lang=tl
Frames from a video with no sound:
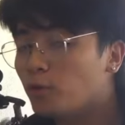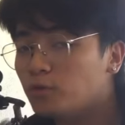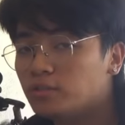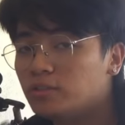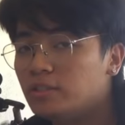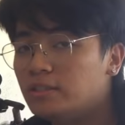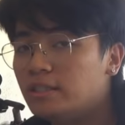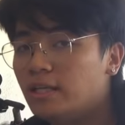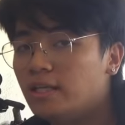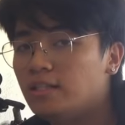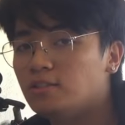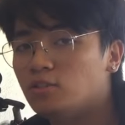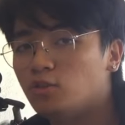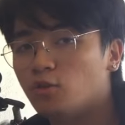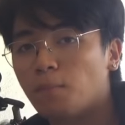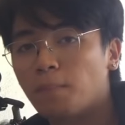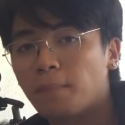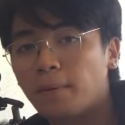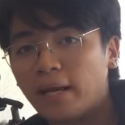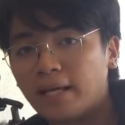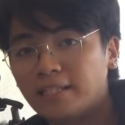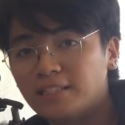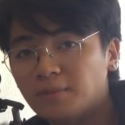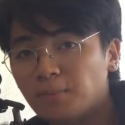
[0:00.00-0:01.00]
Pros din niya is
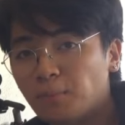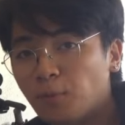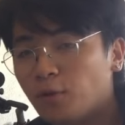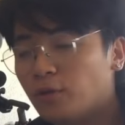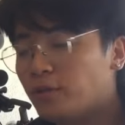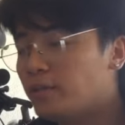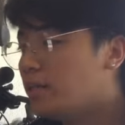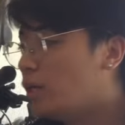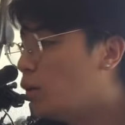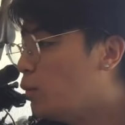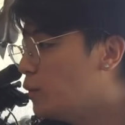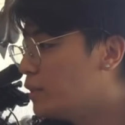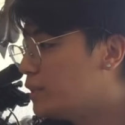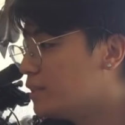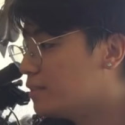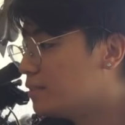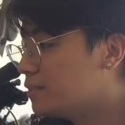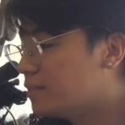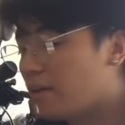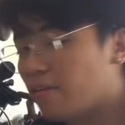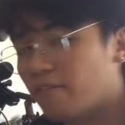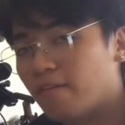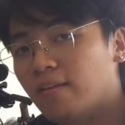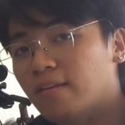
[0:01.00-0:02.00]
yung price point niya which
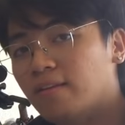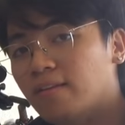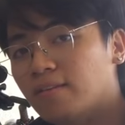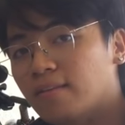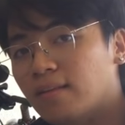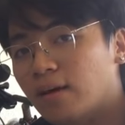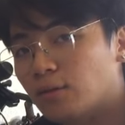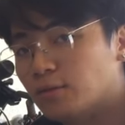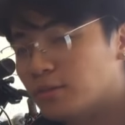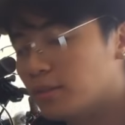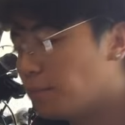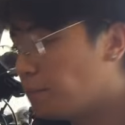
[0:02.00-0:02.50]
is 7,000